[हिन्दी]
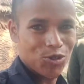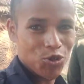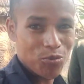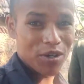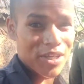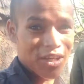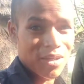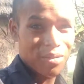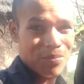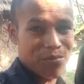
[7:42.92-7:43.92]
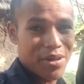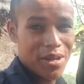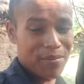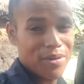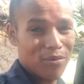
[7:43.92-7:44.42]
जो मज़ा
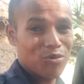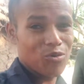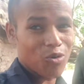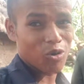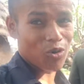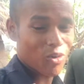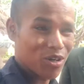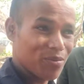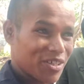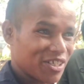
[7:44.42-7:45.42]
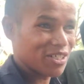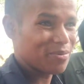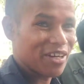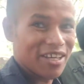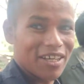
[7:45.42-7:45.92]
बी और ऑडी मर्सिडीज
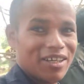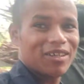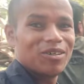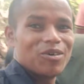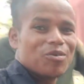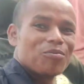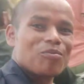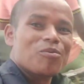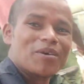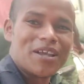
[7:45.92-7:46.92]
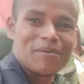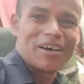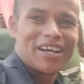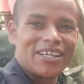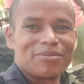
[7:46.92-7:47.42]
में नहीं है ना हाँ, वो मज़ा
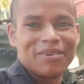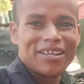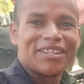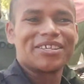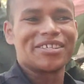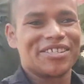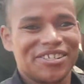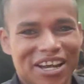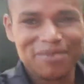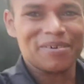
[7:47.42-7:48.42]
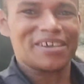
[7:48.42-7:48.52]
हमारा इसमें है देसी स्टाइल